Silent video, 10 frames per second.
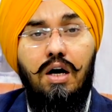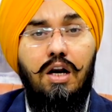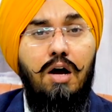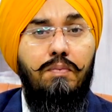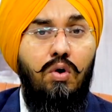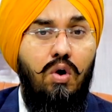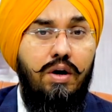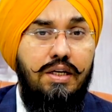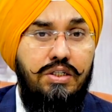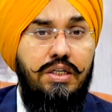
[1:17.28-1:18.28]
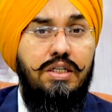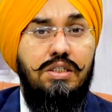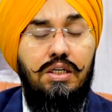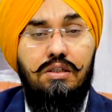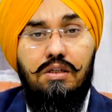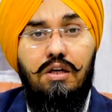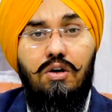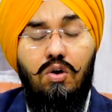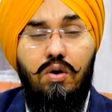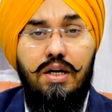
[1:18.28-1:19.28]
अगर आप नॉन एस डी एस केस है
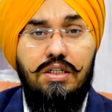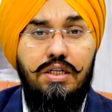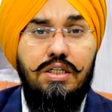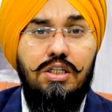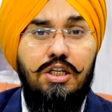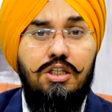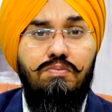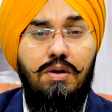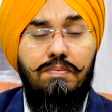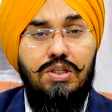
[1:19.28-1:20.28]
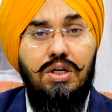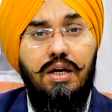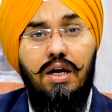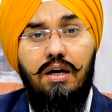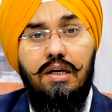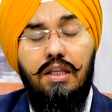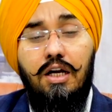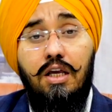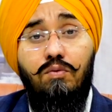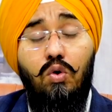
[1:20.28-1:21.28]
नॉन एस डी एस केस में बच्चा क्या करता
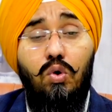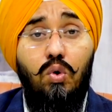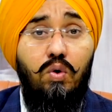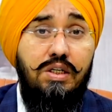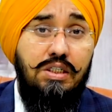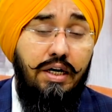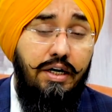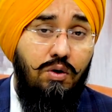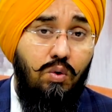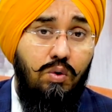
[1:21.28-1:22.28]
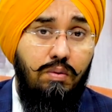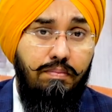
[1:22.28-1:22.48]
है कि वो लोअर साइड को